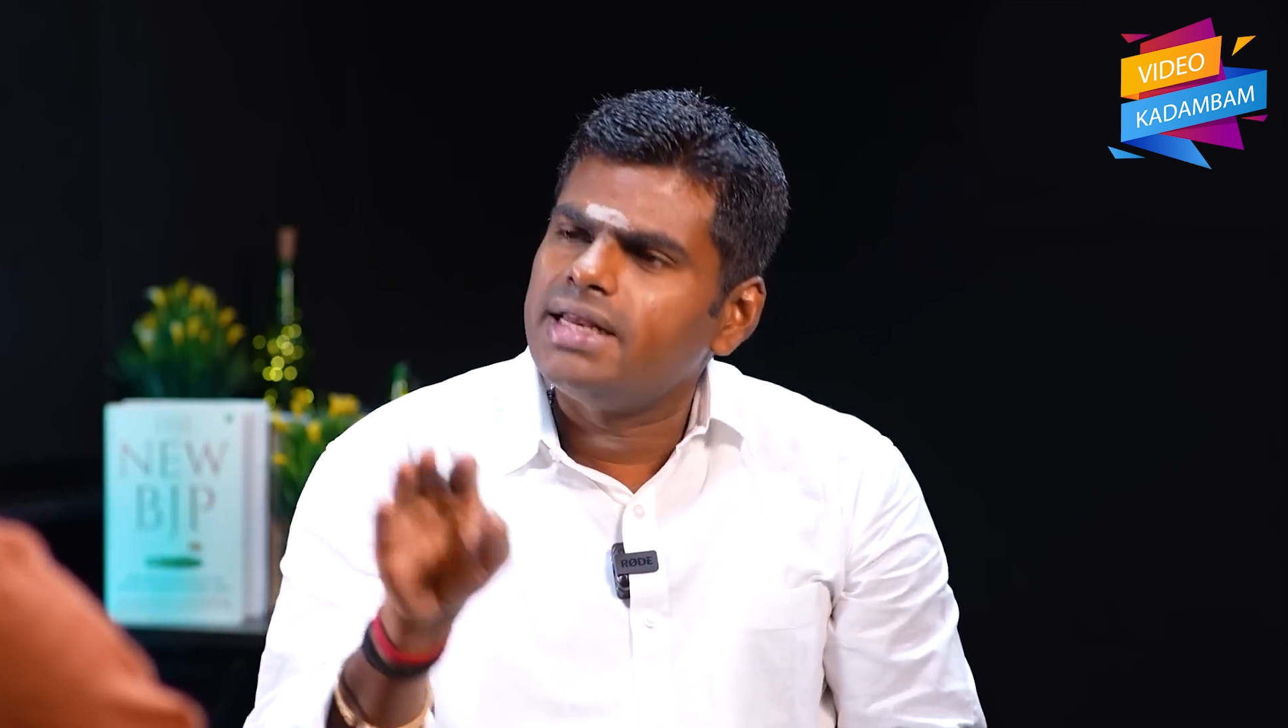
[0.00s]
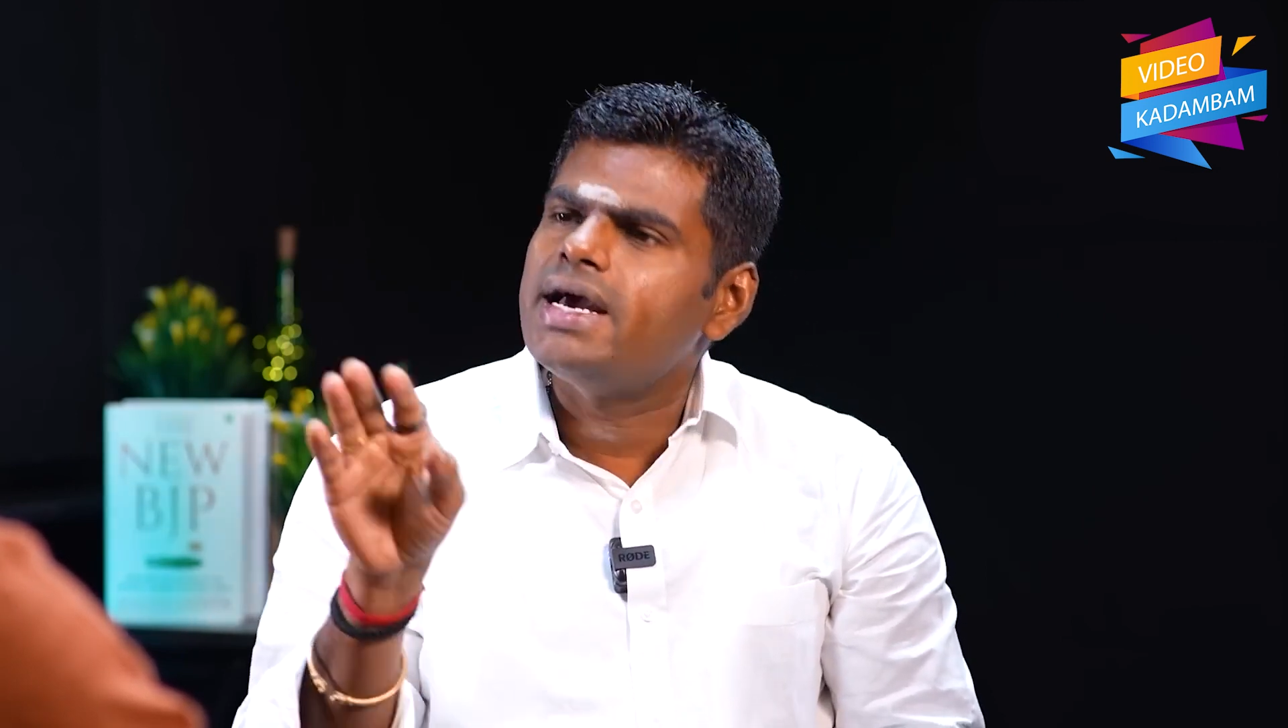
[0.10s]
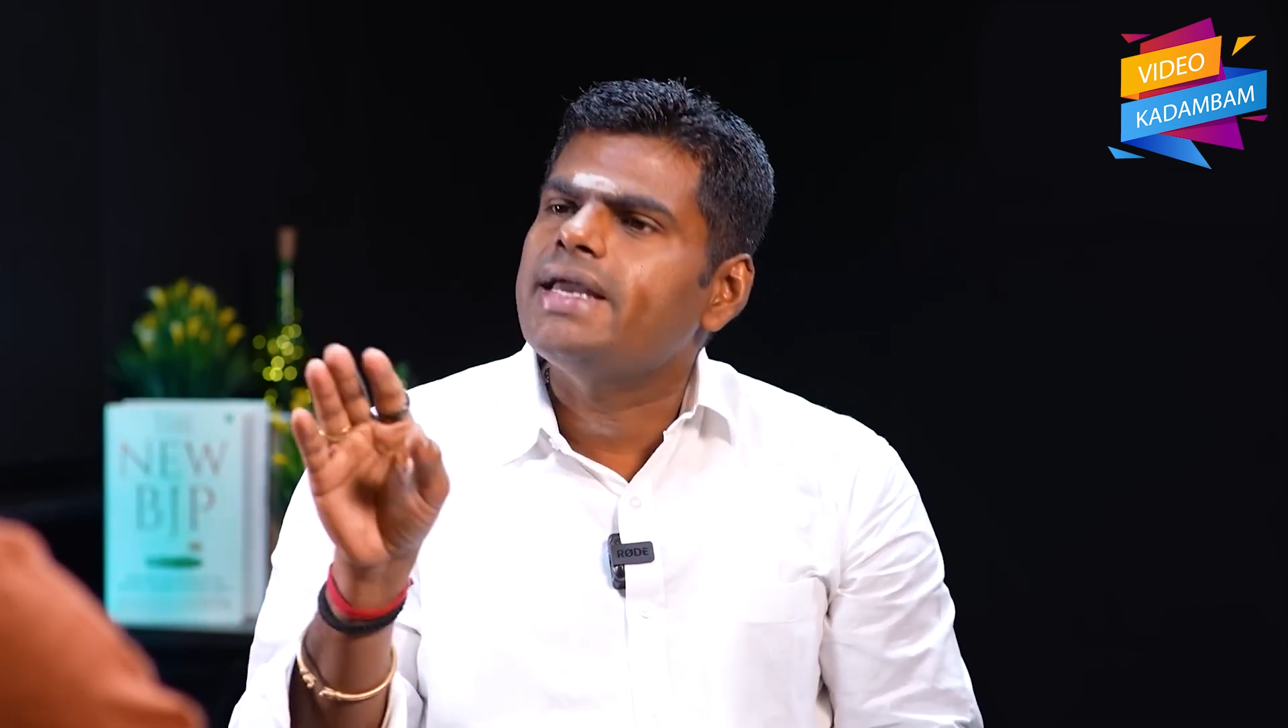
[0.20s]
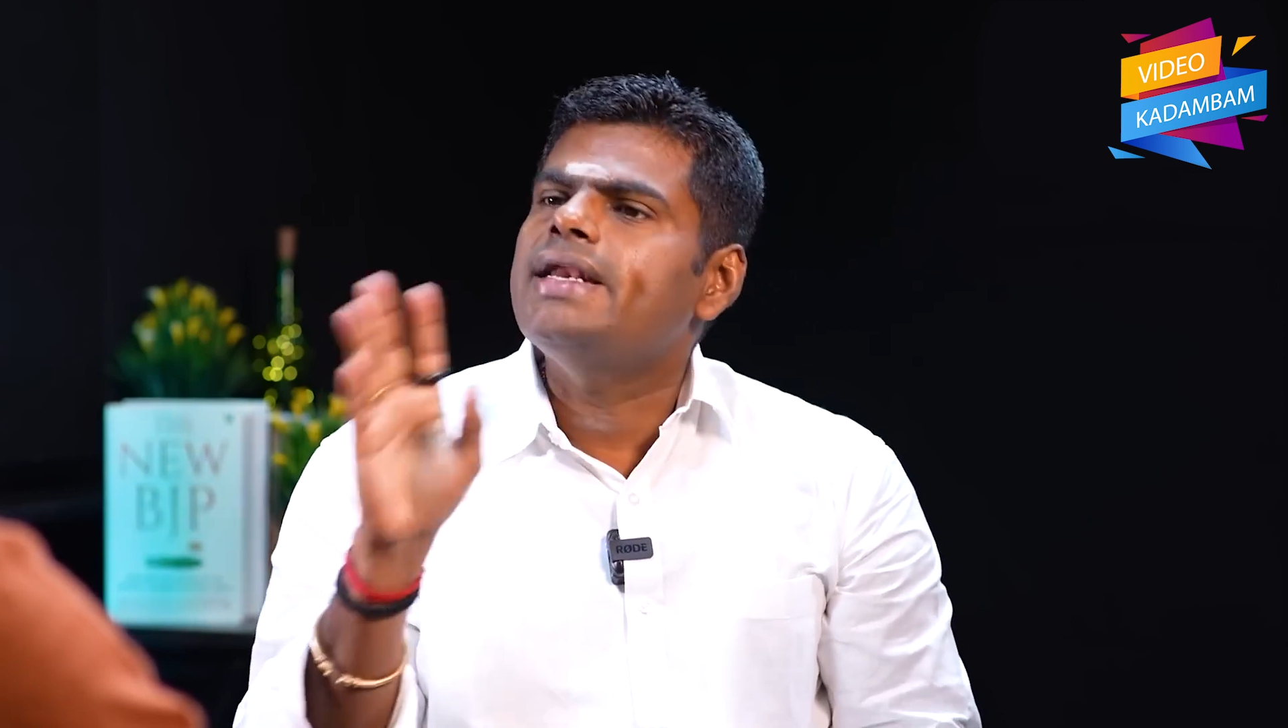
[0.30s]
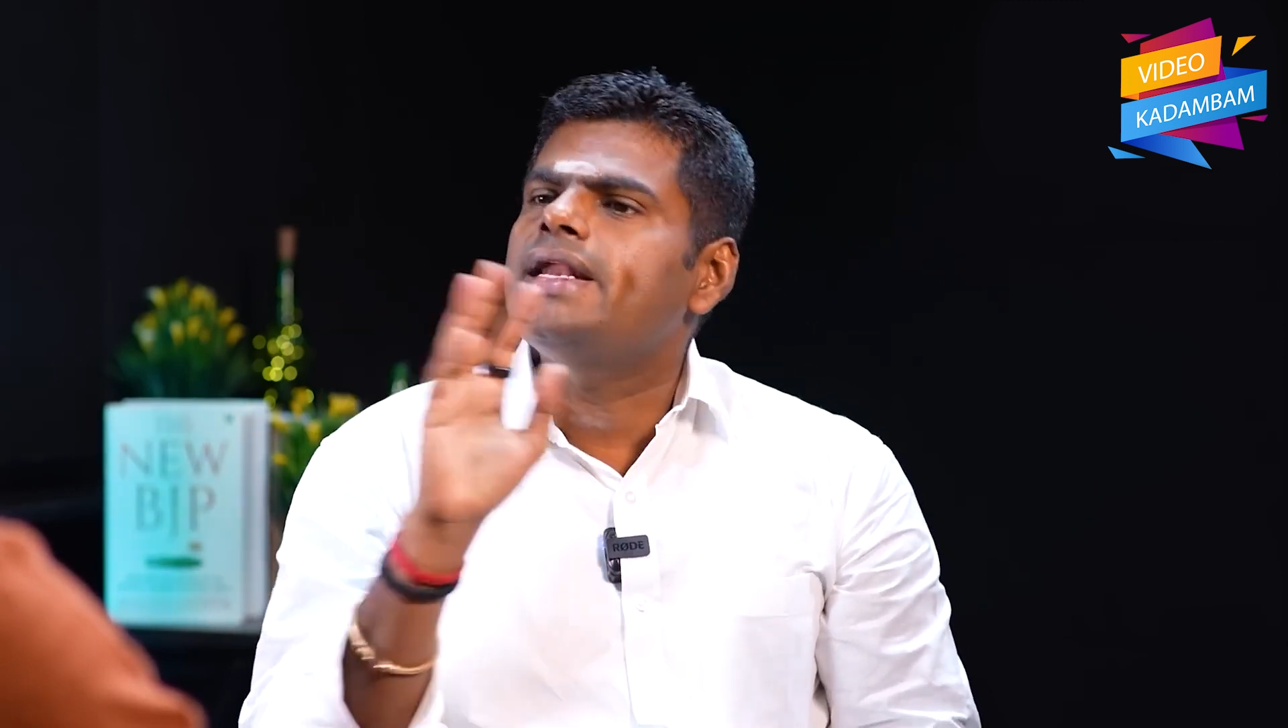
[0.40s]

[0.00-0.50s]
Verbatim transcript: சரியாக